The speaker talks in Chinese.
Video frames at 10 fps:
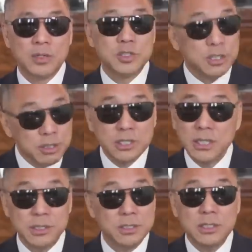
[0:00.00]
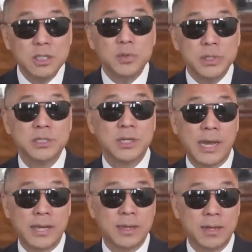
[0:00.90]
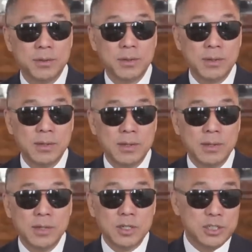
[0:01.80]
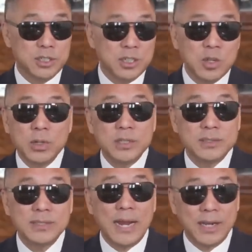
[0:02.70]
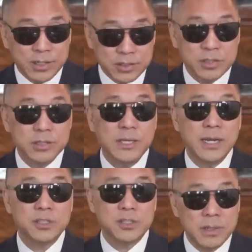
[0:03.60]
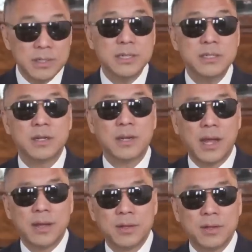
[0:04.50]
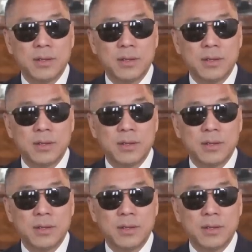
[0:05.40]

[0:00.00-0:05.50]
世界一定会醒来的，只是说哪个时间、什么人醒来。